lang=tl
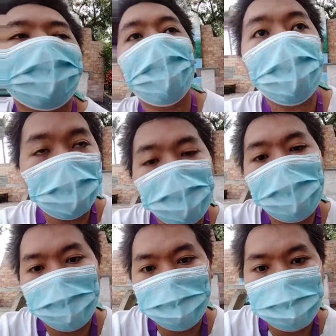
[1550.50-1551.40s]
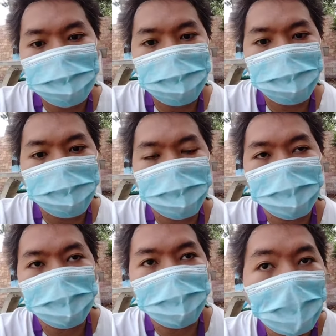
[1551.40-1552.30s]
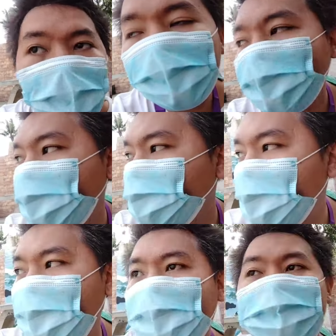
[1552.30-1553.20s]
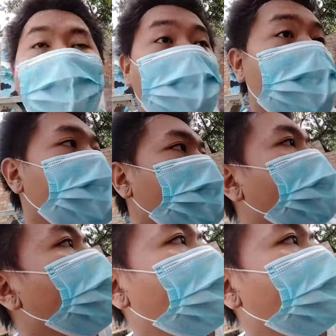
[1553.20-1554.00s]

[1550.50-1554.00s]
niyang kulbal. Mauna na yung pinaka-perwisyo.